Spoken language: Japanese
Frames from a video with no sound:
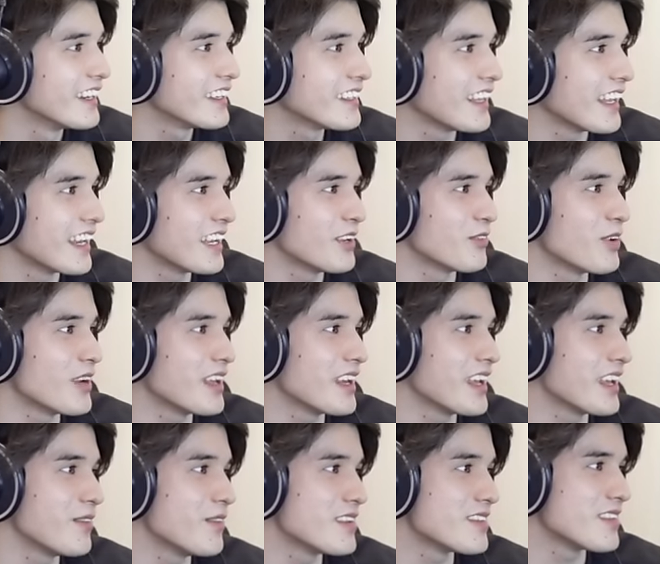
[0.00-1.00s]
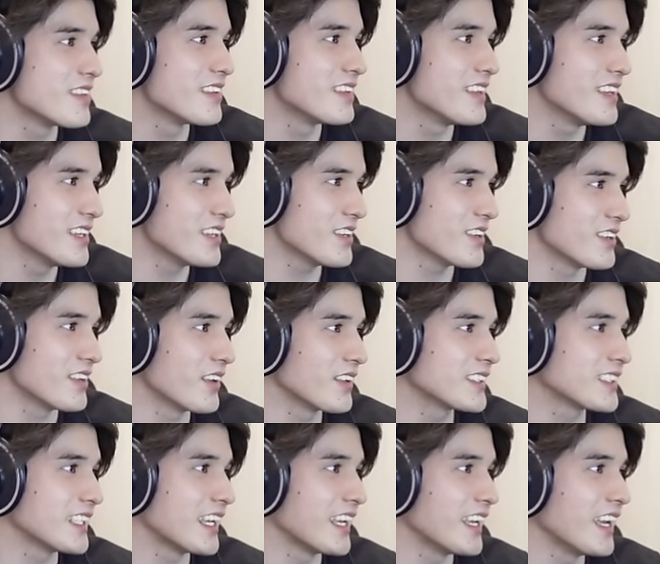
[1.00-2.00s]
誰にも言えない秘密、26
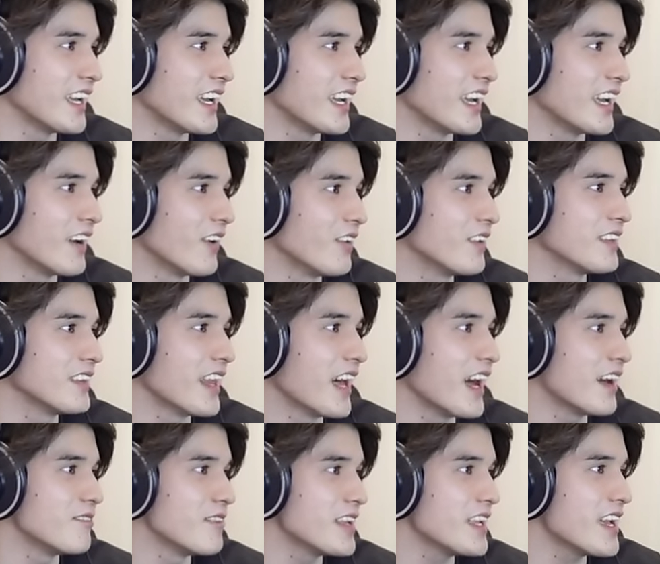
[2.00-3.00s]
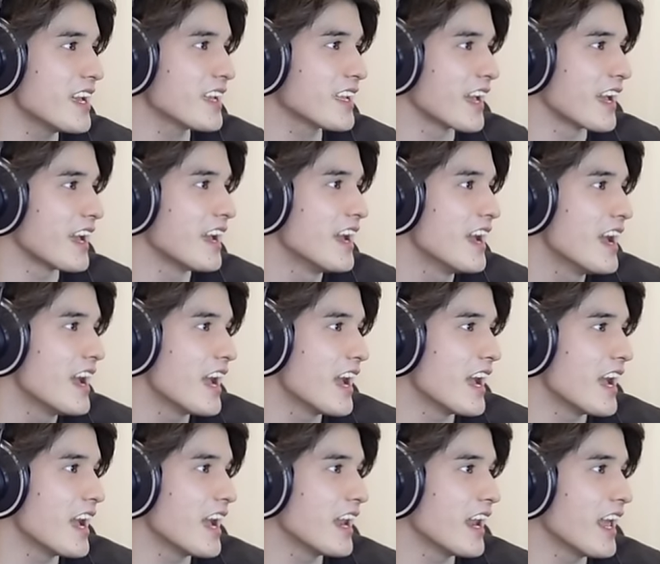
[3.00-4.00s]
歳、えー、女、未経験、
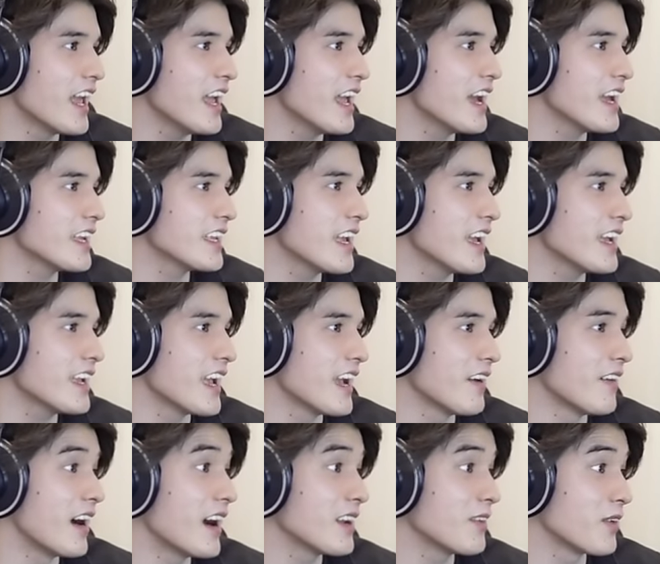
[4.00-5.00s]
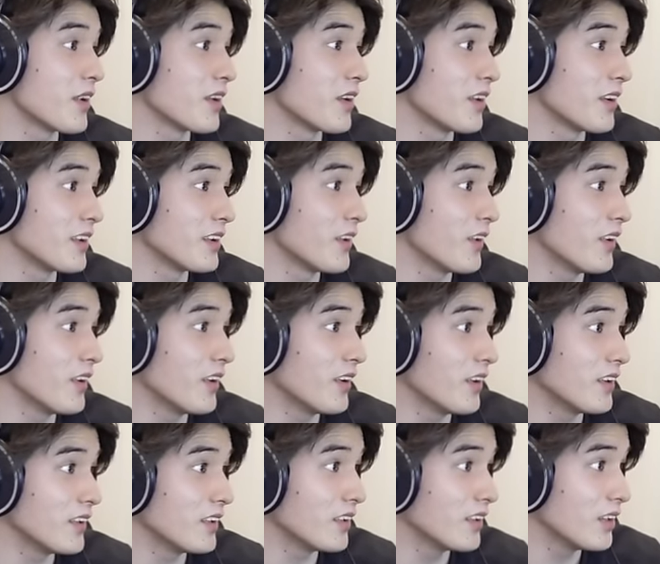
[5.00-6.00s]
えー、恋愛経験はあるものの、
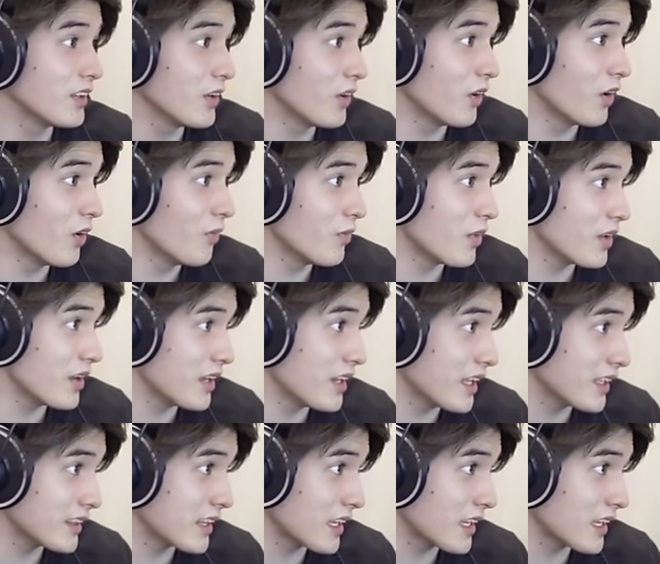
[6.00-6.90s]
両、両思いになっ